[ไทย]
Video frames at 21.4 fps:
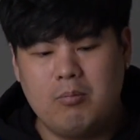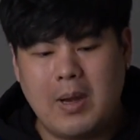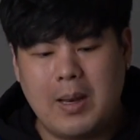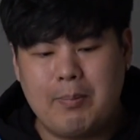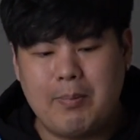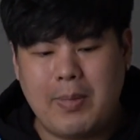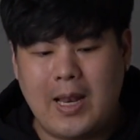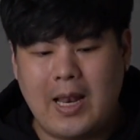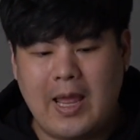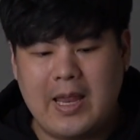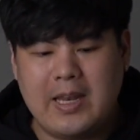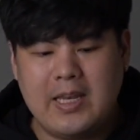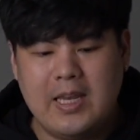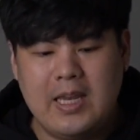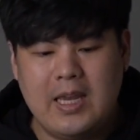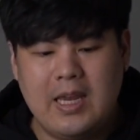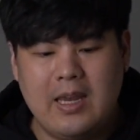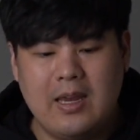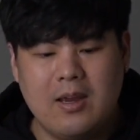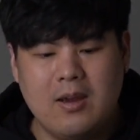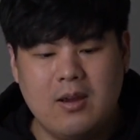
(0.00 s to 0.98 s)
มันเป็นอะไร
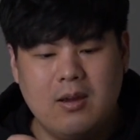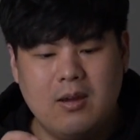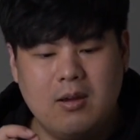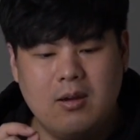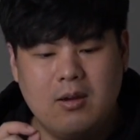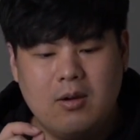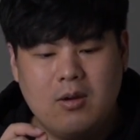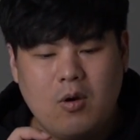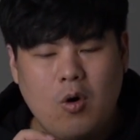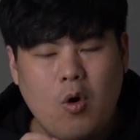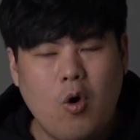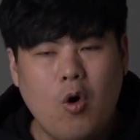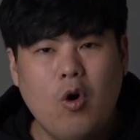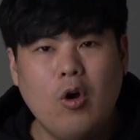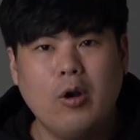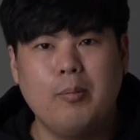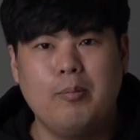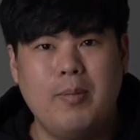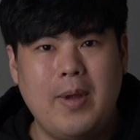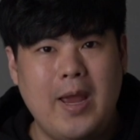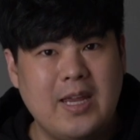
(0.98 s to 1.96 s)
ที่โค
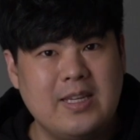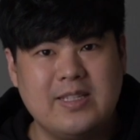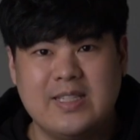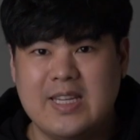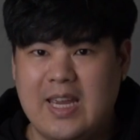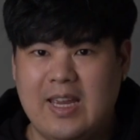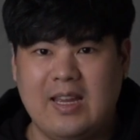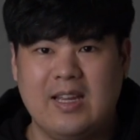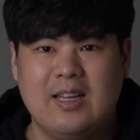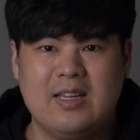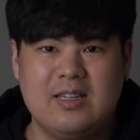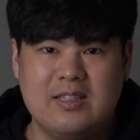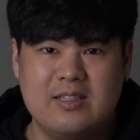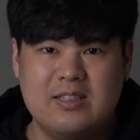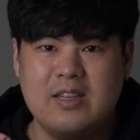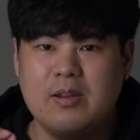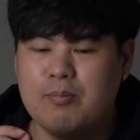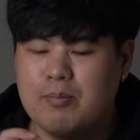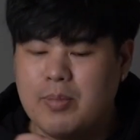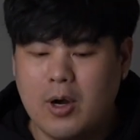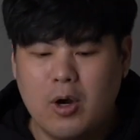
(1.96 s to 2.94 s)
ตรเบสิก
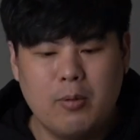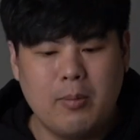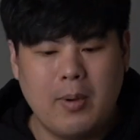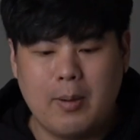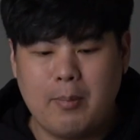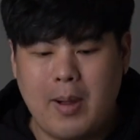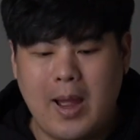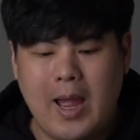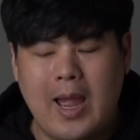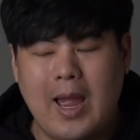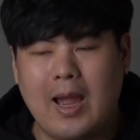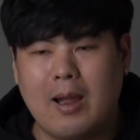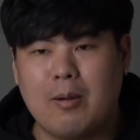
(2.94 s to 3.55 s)
ซิมเปิลมา